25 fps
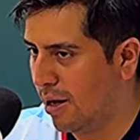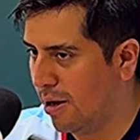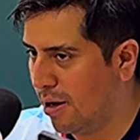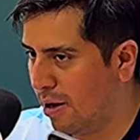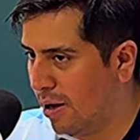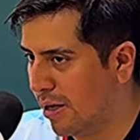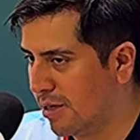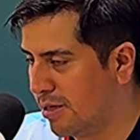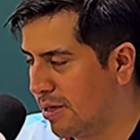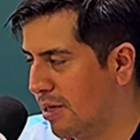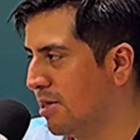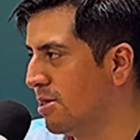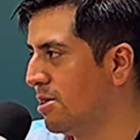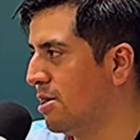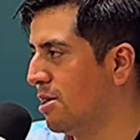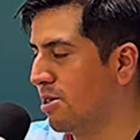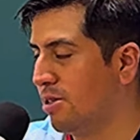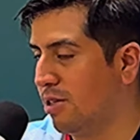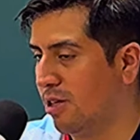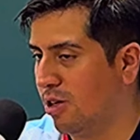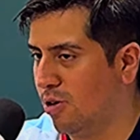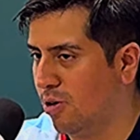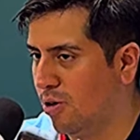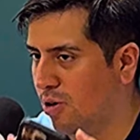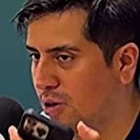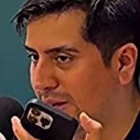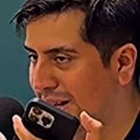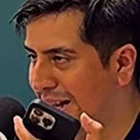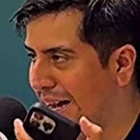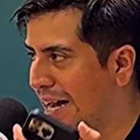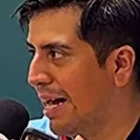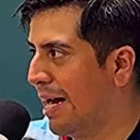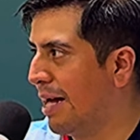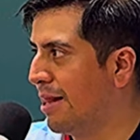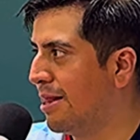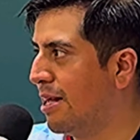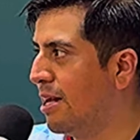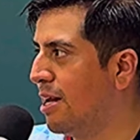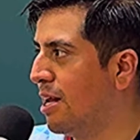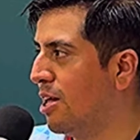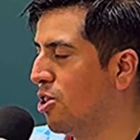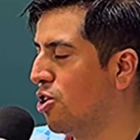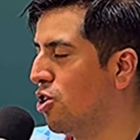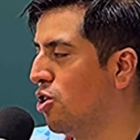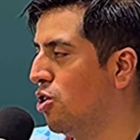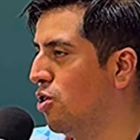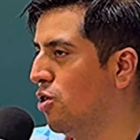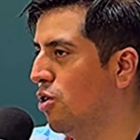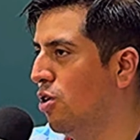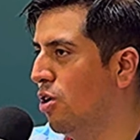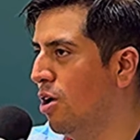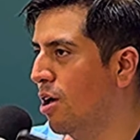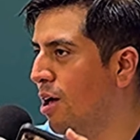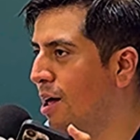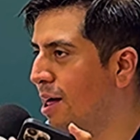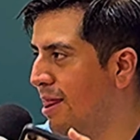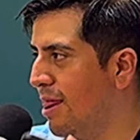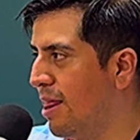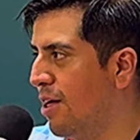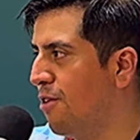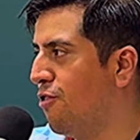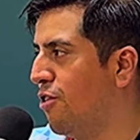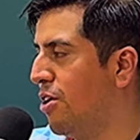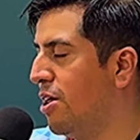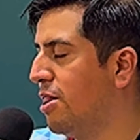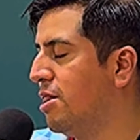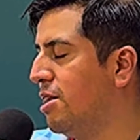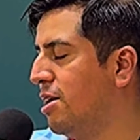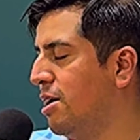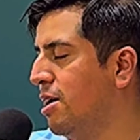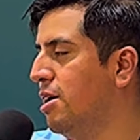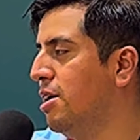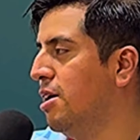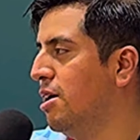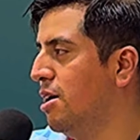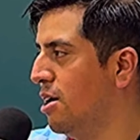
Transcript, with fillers: a, ciencia así, ya teniéndolo de frente,